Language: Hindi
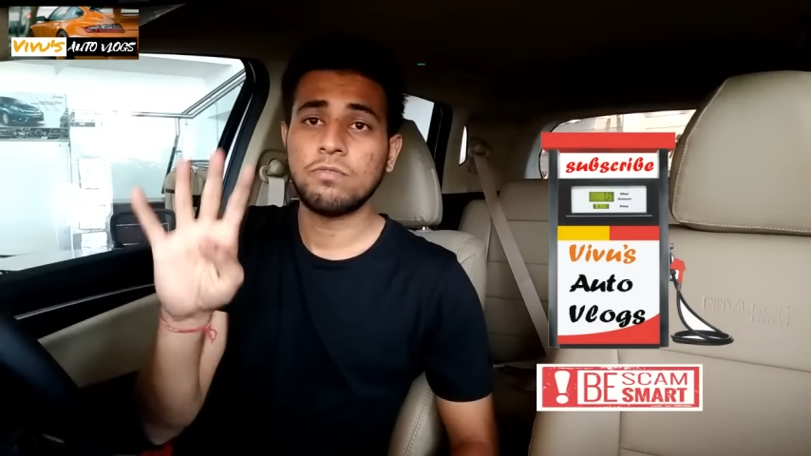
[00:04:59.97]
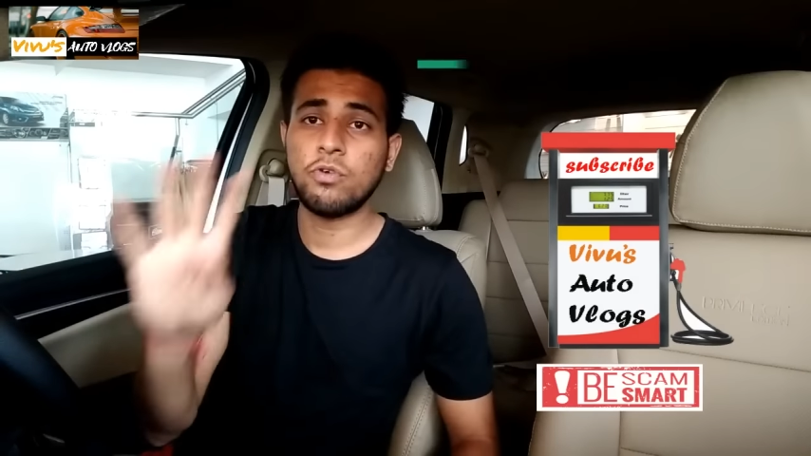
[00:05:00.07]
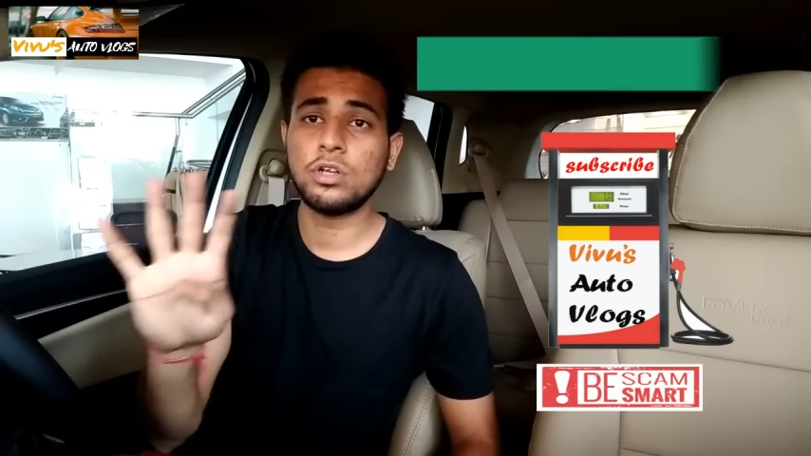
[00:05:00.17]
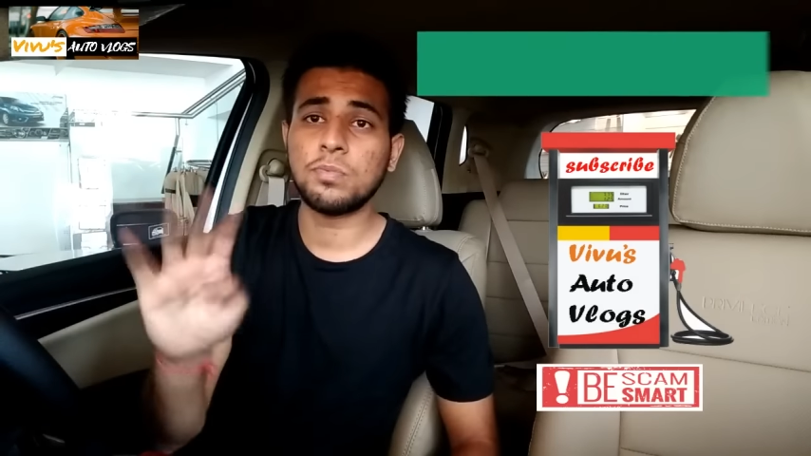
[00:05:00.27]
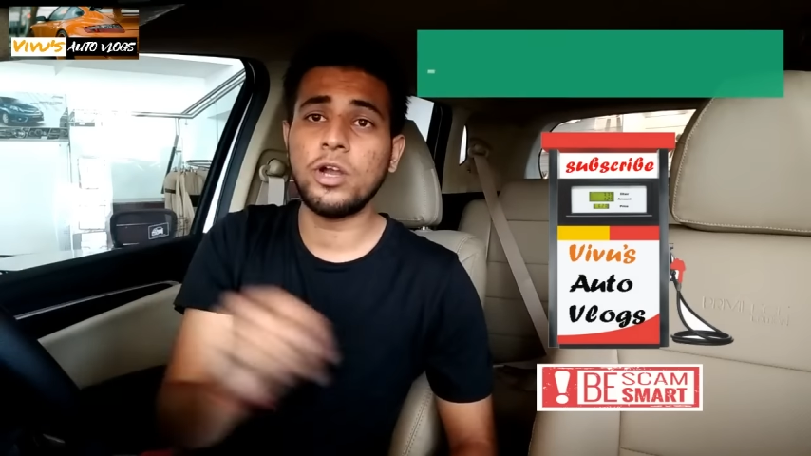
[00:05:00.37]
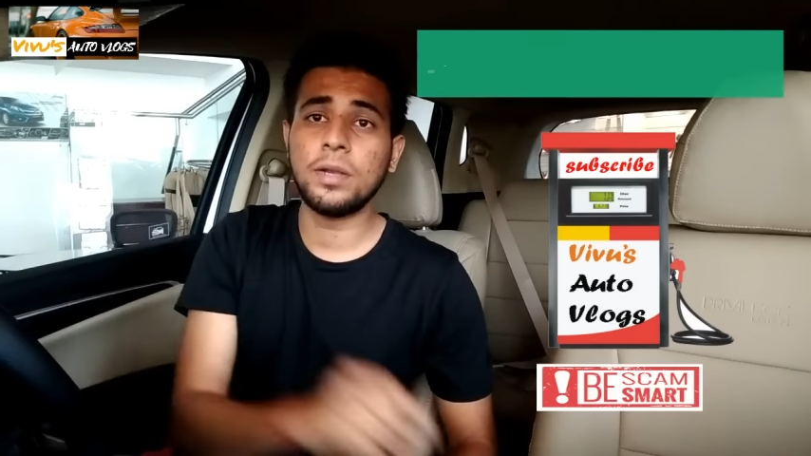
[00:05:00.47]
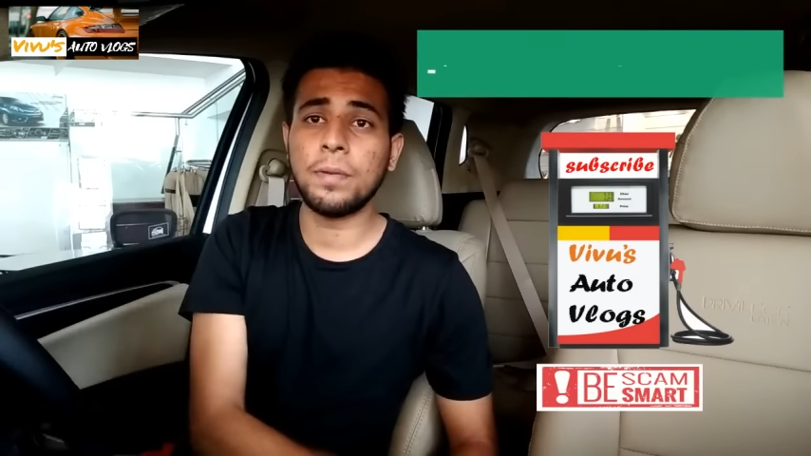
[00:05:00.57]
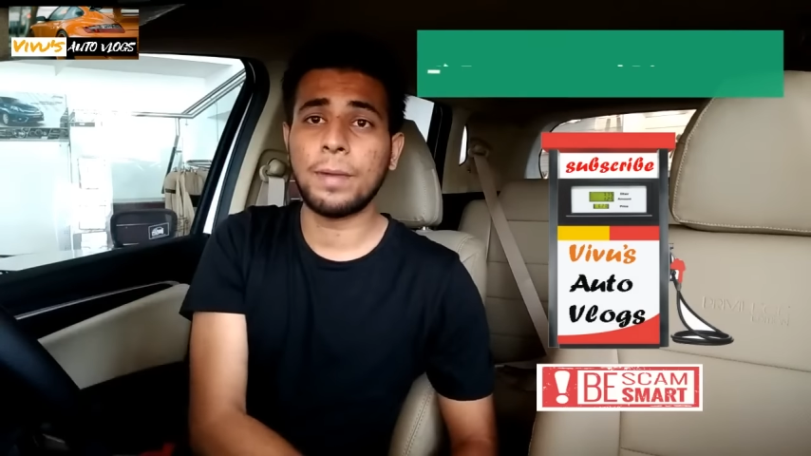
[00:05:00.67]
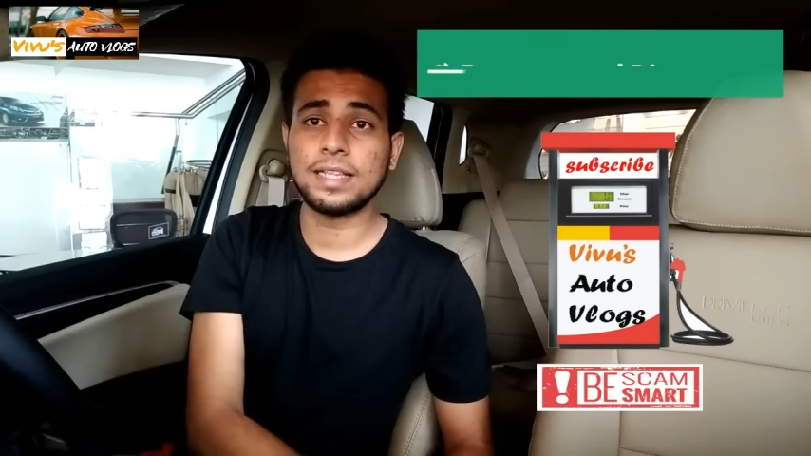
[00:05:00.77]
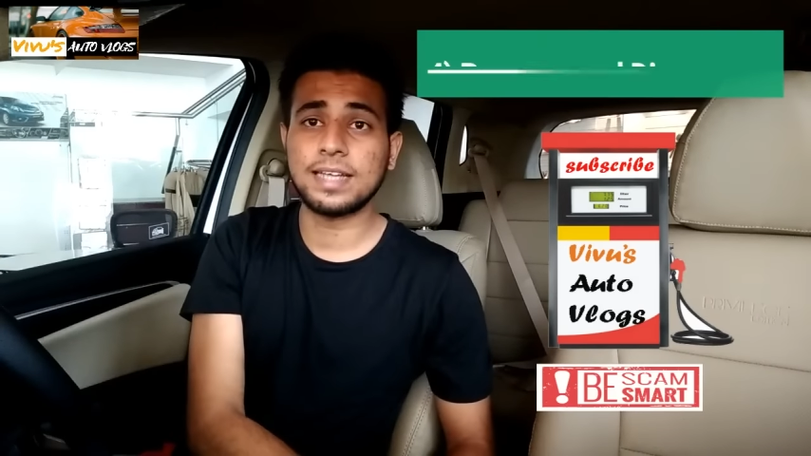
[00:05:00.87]
फोर्थ पॉइंट
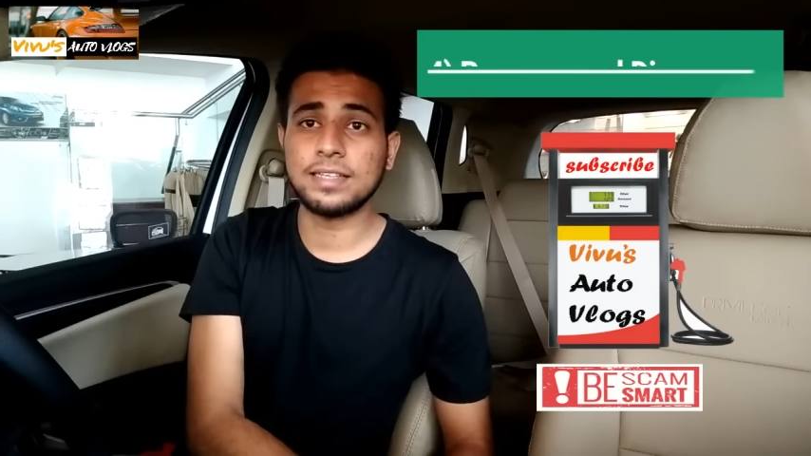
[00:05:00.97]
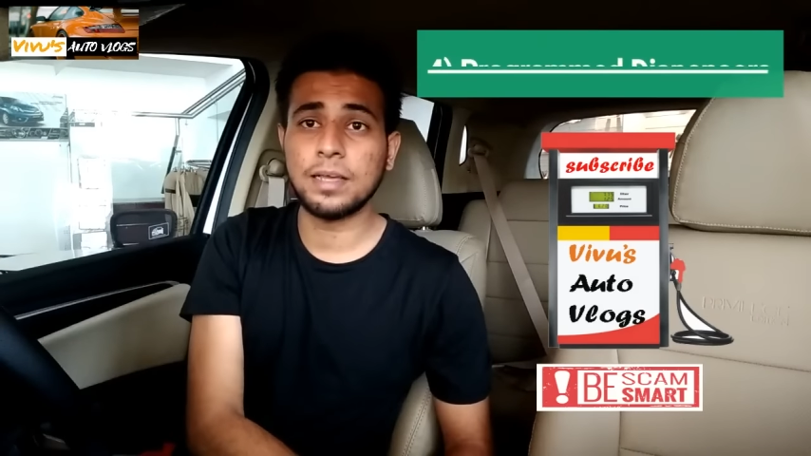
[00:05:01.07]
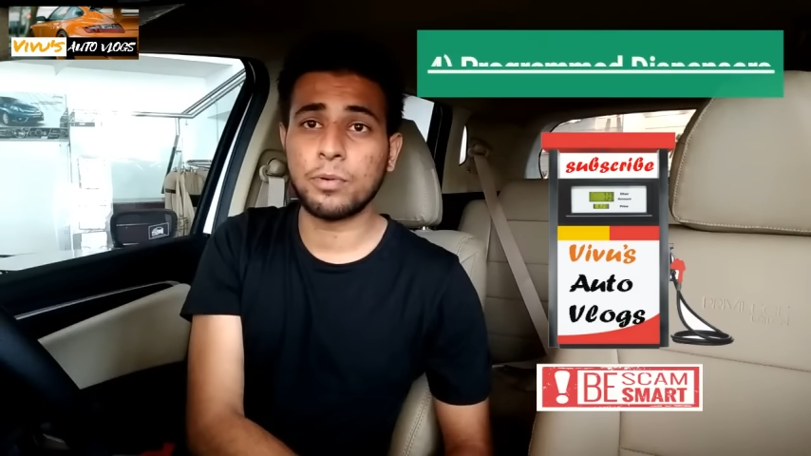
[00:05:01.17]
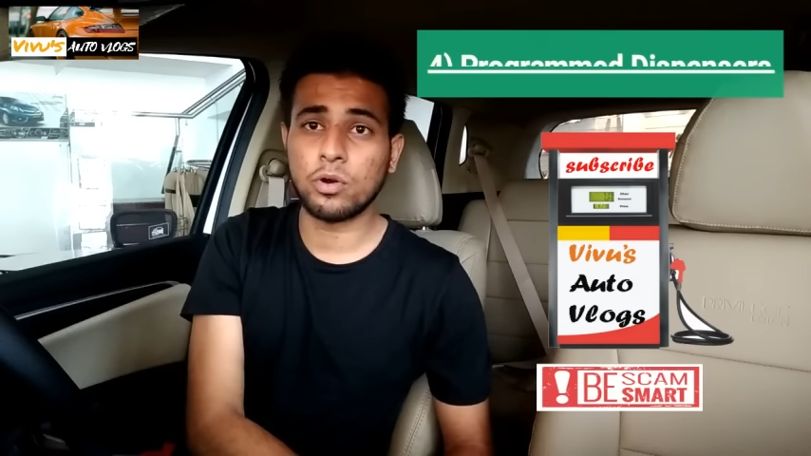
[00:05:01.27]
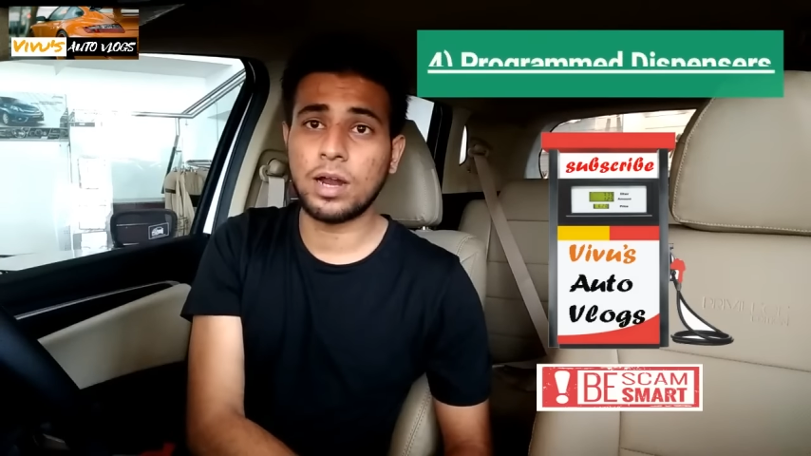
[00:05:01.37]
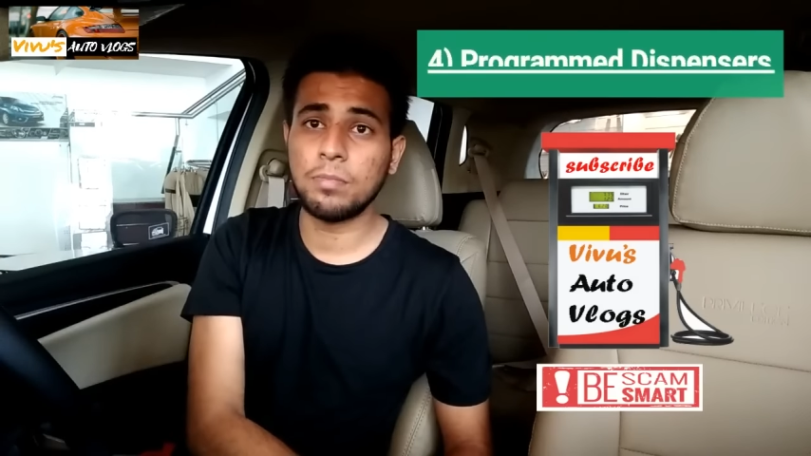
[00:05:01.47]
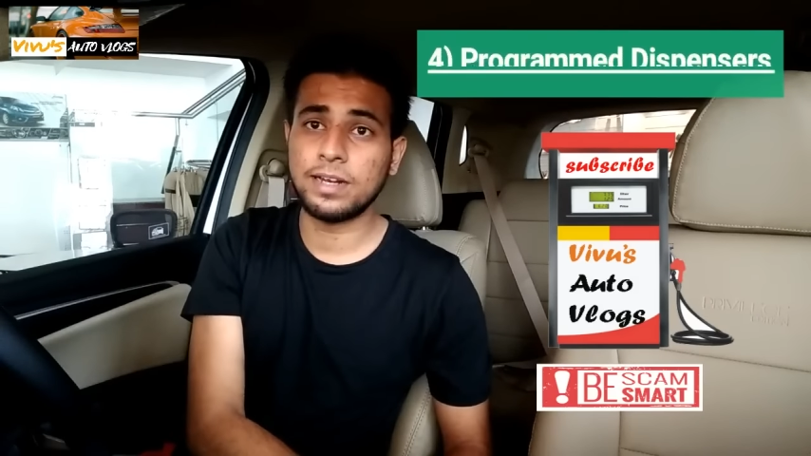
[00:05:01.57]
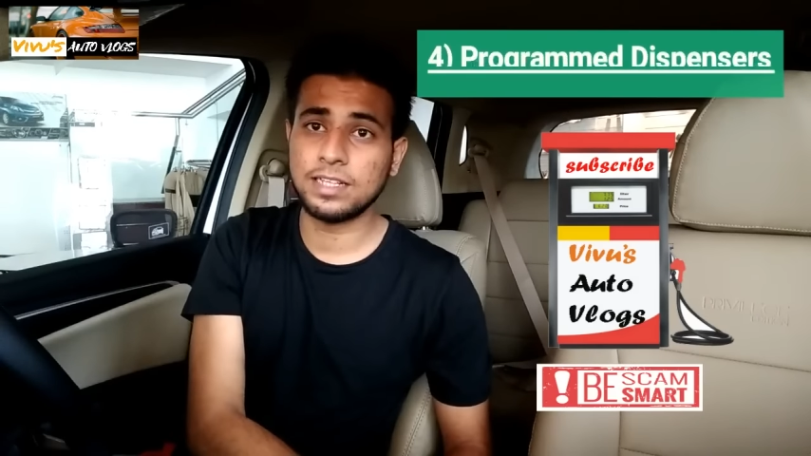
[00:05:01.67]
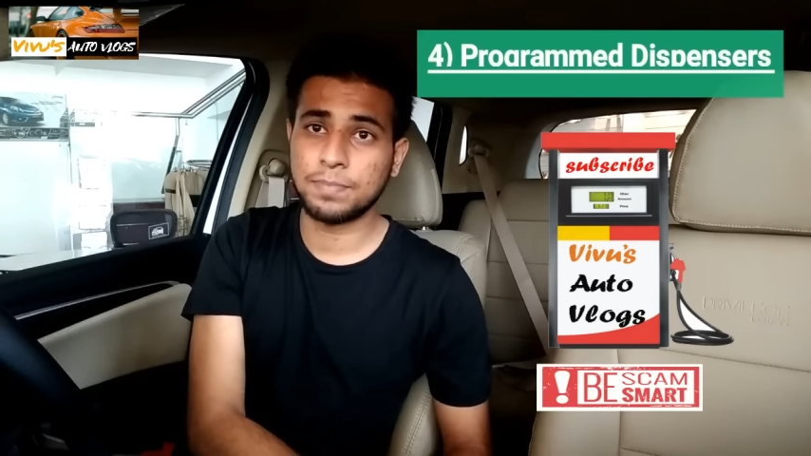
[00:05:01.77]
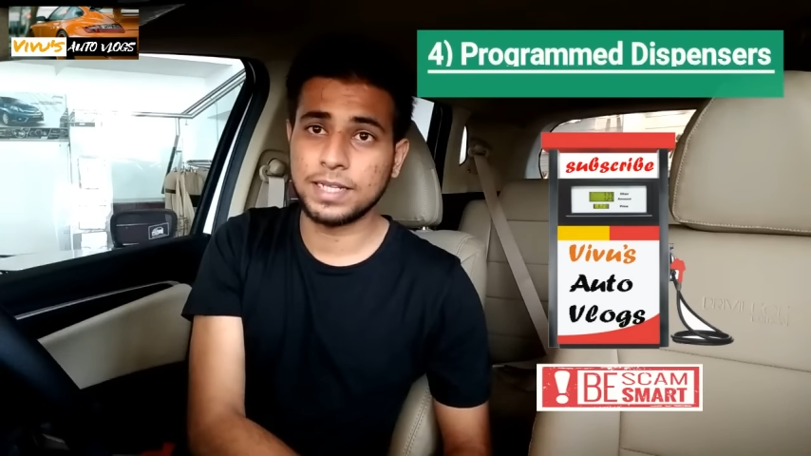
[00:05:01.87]
पे बात करते हैं प्रोग्राम
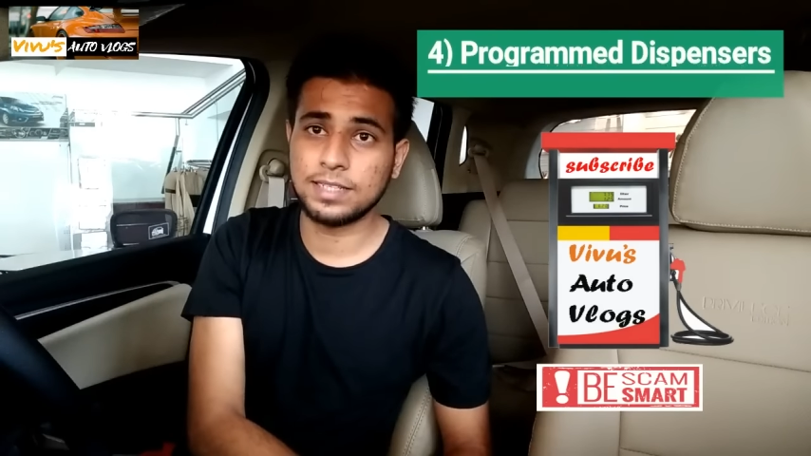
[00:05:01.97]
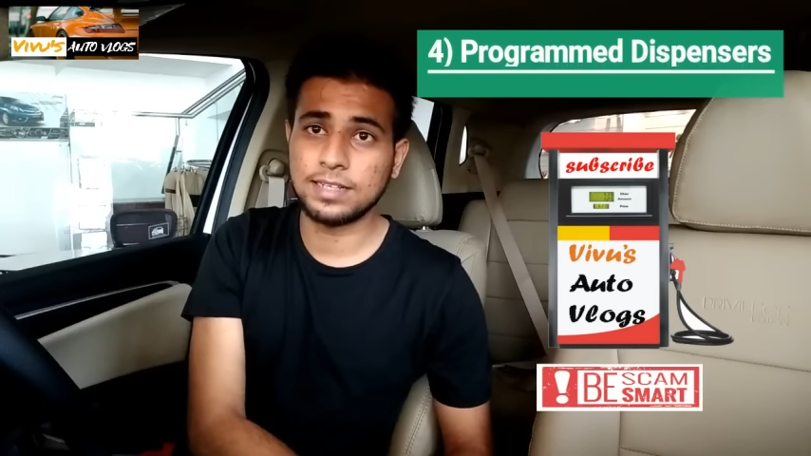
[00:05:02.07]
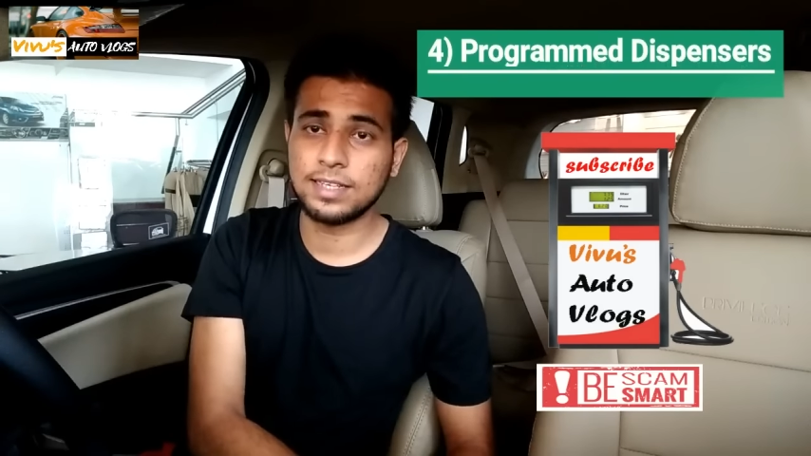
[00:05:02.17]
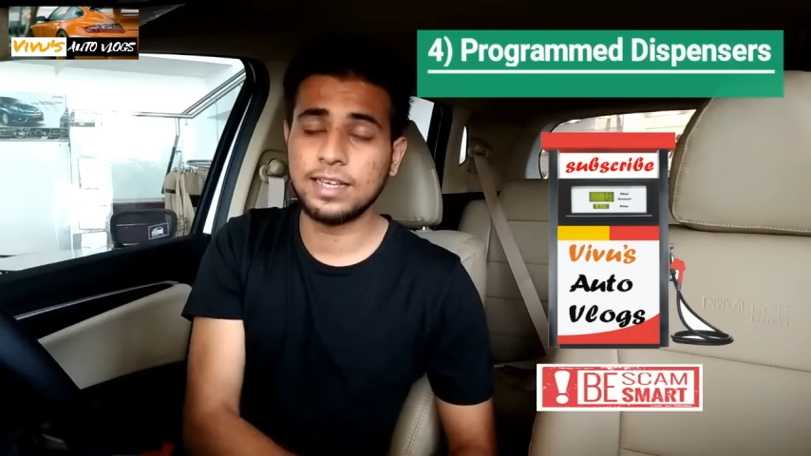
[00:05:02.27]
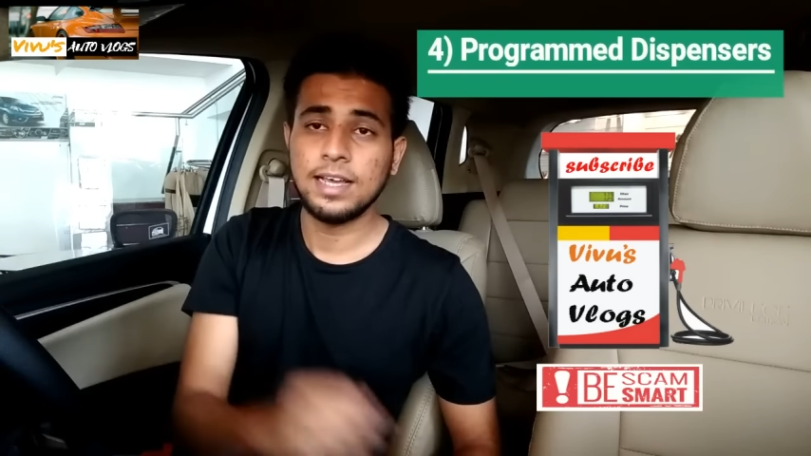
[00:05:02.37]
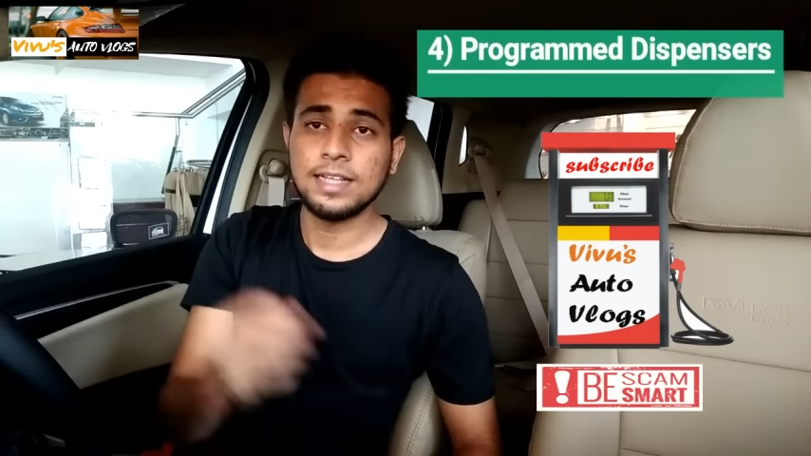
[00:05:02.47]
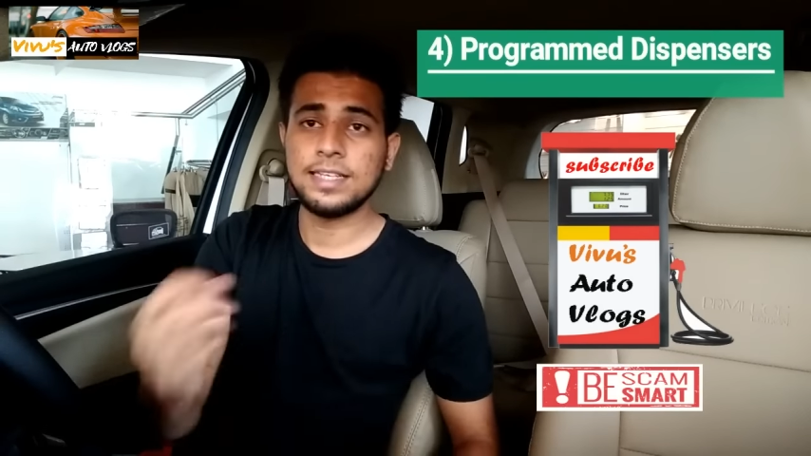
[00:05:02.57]
डिस्पेंसर्स की